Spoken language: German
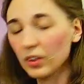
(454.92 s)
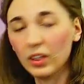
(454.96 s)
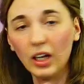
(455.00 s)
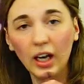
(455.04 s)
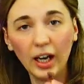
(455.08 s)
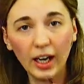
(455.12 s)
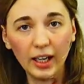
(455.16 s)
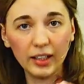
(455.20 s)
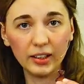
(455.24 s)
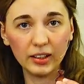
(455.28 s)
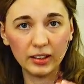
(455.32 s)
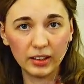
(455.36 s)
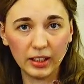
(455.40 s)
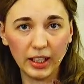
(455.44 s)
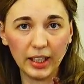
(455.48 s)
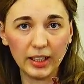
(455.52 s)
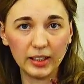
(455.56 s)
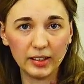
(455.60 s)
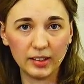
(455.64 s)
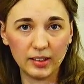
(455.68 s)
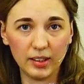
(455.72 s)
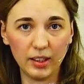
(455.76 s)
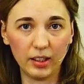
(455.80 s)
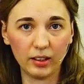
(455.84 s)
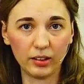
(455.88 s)
einen
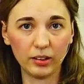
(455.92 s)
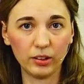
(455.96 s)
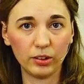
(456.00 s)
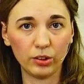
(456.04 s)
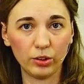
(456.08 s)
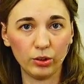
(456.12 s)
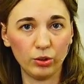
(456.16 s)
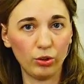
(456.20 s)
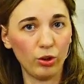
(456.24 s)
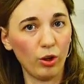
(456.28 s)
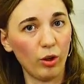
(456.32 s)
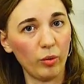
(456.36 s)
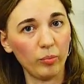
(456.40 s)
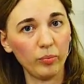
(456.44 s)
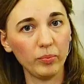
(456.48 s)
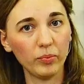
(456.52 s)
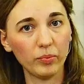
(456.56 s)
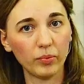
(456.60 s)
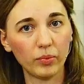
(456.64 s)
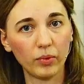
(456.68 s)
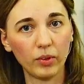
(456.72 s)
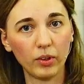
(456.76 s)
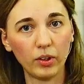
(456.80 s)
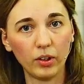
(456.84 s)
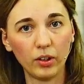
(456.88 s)
Geldsack genommen,
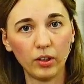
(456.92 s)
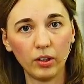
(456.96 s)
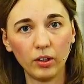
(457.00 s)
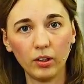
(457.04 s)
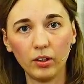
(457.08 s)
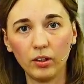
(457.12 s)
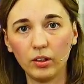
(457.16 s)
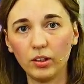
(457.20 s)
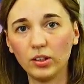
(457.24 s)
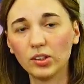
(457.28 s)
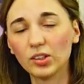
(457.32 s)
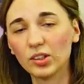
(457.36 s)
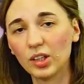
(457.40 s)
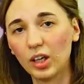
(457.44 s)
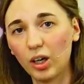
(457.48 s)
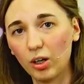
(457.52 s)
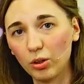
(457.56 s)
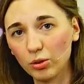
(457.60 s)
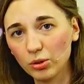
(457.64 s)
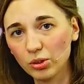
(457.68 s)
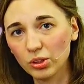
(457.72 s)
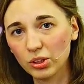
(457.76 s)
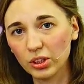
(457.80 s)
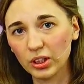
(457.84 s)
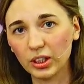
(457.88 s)
ist
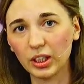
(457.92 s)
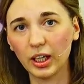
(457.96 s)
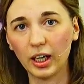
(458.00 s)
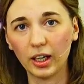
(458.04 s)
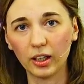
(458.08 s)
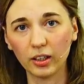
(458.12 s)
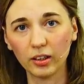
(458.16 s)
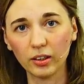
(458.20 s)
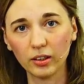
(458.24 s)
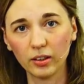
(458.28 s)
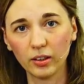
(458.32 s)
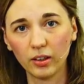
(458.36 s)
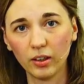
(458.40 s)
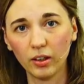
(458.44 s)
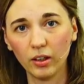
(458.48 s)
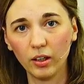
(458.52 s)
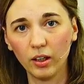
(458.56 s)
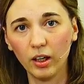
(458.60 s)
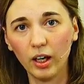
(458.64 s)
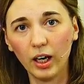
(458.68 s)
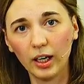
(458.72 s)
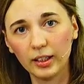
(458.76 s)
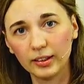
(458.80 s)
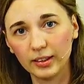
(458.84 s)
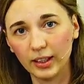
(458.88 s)
rausgegangen,
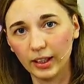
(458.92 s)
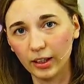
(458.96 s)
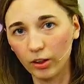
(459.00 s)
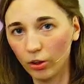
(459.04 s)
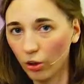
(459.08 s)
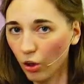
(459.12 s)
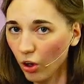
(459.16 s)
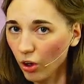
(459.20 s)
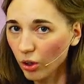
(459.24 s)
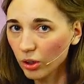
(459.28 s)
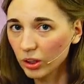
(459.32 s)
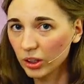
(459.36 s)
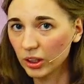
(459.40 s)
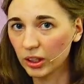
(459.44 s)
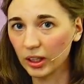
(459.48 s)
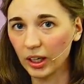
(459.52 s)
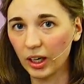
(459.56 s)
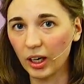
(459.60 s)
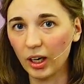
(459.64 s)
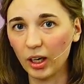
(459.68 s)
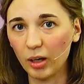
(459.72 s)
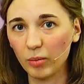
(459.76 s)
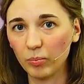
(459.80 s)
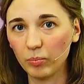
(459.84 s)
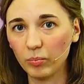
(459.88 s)
hat ein Loch
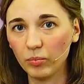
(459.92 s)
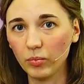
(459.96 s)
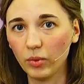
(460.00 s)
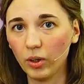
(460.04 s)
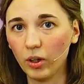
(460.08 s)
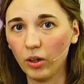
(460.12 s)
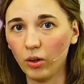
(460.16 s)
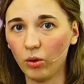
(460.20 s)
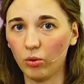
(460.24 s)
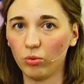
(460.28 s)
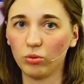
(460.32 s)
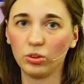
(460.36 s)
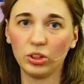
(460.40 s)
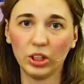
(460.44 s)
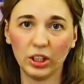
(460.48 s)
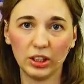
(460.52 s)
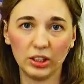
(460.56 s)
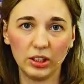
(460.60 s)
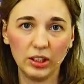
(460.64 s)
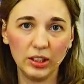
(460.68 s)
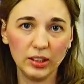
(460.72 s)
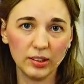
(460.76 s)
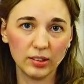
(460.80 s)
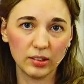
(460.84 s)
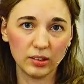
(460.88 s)
gegraben und dann
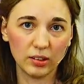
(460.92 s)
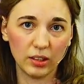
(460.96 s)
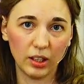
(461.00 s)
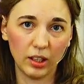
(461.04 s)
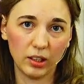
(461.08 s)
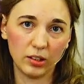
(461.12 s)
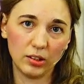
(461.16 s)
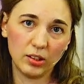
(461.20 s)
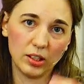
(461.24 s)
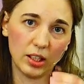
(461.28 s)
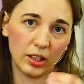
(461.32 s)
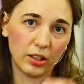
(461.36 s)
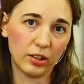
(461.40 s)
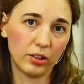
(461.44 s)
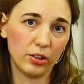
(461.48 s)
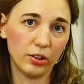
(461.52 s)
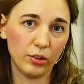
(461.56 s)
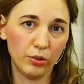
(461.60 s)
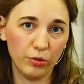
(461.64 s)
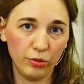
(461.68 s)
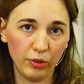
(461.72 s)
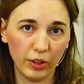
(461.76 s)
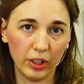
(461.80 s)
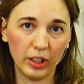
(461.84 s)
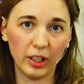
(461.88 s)
diesen Sack
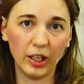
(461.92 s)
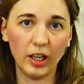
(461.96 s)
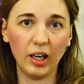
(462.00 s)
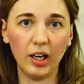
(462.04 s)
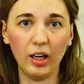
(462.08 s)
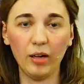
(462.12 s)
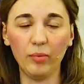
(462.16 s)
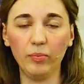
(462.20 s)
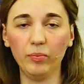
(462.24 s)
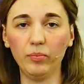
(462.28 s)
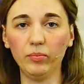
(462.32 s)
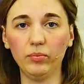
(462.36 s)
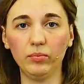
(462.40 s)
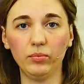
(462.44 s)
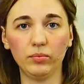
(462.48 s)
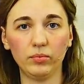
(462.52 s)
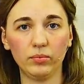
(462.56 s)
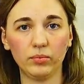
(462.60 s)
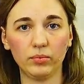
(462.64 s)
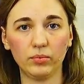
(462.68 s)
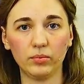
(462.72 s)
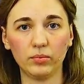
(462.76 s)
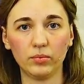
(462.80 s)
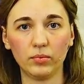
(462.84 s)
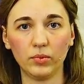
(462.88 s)
vergraben,
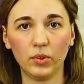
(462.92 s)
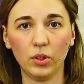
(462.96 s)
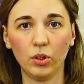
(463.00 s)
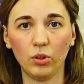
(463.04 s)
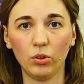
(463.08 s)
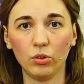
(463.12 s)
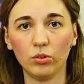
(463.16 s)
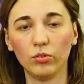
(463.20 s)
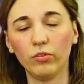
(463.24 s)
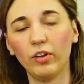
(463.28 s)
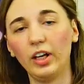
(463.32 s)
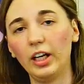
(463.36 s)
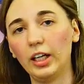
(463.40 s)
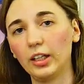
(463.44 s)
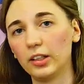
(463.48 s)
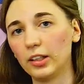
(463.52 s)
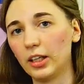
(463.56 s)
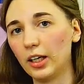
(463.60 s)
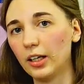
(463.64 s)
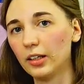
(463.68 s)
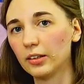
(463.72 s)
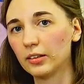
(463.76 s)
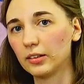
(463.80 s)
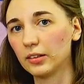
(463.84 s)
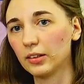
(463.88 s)
weil er
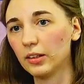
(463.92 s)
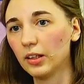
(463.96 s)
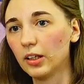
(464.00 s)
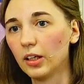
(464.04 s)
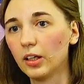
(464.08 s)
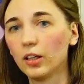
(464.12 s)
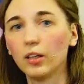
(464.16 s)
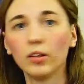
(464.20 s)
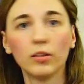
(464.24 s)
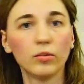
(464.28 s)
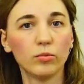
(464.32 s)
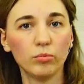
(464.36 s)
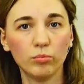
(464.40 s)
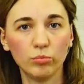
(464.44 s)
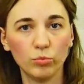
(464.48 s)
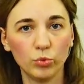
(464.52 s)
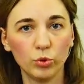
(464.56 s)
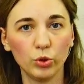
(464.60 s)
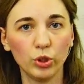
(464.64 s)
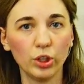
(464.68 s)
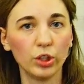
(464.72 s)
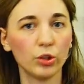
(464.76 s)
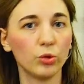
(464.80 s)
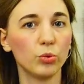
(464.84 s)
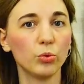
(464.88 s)
dachte,
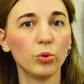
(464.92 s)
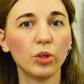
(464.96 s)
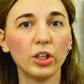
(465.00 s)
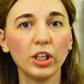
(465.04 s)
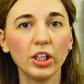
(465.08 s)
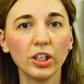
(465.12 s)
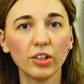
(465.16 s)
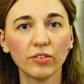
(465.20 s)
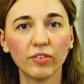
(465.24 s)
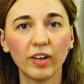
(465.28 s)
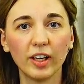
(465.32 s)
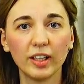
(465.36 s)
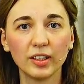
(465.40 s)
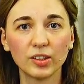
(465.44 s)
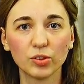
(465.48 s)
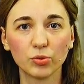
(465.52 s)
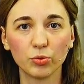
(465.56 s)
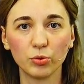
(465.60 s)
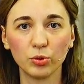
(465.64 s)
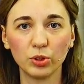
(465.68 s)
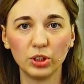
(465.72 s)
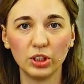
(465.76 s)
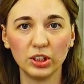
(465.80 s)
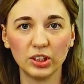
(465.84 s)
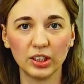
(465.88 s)
ich, nur ich weiß,
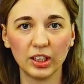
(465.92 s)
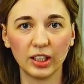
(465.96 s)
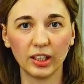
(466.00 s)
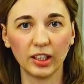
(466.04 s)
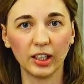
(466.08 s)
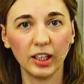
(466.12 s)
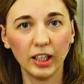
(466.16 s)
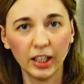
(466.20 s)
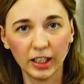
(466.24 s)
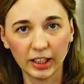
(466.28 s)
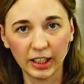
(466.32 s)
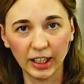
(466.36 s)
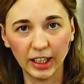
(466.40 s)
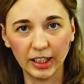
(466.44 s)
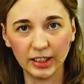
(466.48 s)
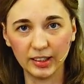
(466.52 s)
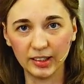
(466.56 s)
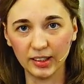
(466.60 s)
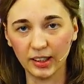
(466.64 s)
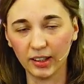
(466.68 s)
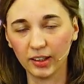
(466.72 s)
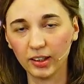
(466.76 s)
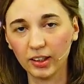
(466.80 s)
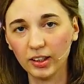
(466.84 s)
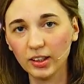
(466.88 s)
wo dieser
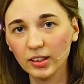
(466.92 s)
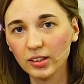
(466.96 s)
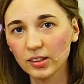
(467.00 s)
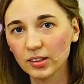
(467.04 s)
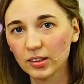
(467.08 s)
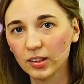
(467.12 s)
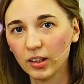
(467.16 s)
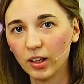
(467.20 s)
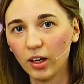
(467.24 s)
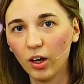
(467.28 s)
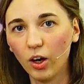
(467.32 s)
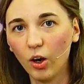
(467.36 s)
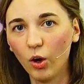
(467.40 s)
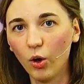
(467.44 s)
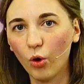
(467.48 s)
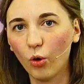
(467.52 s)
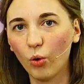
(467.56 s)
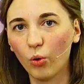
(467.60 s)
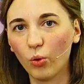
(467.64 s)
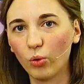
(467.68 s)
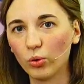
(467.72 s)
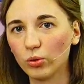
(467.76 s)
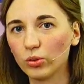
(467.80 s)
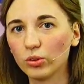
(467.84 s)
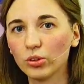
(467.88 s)
Geldsack ist
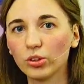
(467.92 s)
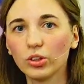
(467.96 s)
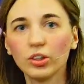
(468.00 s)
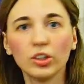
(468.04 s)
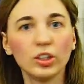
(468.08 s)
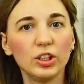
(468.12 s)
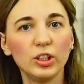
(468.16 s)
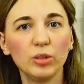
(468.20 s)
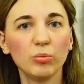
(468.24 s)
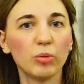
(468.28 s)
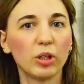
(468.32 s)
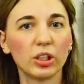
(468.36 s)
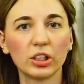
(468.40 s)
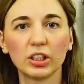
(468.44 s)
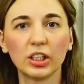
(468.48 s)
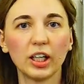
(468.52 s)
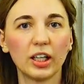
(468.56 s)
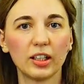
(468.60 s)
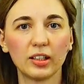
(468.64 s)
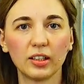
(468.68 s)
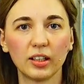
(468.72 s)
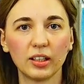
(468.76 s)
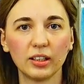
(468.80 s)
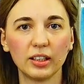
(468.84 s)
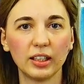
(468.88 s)
und niemand
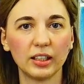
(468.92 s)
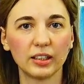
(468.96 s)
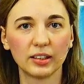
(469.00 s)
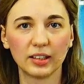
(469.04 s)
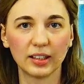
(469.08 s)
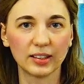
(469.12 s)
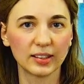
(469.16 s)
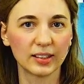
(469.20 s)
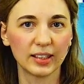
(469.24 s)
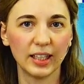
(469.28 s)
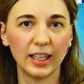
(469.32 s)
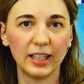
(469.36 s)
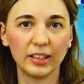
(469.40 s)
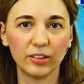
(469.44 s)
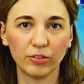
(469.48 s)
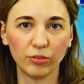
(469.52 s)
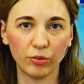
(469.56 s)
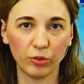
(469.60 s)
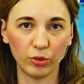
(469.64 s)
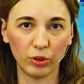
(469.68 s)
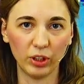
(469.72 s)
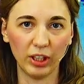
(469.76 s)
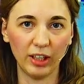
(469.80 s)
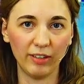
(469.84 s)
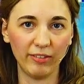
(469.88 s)
kann dann das Geld
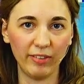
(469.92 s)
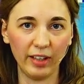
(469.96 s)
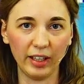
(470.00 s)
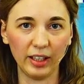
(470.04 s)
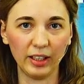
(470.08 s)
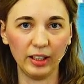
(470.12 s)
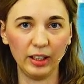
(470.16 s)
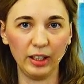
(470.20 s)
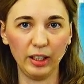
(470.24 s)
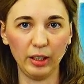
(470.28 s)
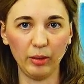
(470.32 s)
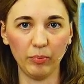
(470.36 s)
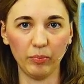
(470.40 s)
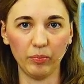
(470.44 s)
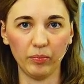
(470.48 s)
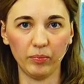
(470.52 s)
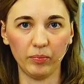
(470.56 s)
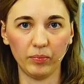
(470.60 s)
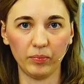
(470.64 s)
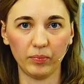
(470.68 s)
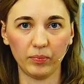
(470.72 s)
von da wegnehmen.